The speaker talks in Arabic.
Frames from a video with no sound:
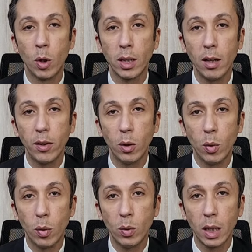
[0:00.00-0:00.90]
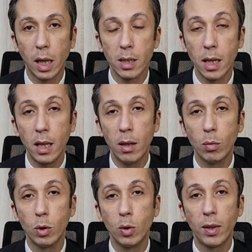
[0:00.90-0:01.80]
المختلفه لاذون
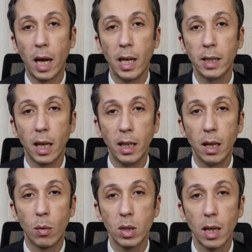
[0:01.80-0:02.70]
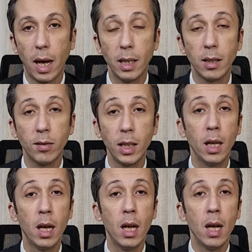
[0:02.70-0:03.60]
الخزانه ونشوف العائد عليها وصل لحد
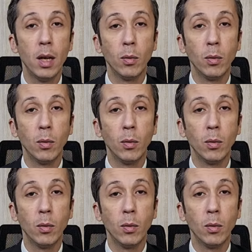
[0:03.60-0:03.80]
فين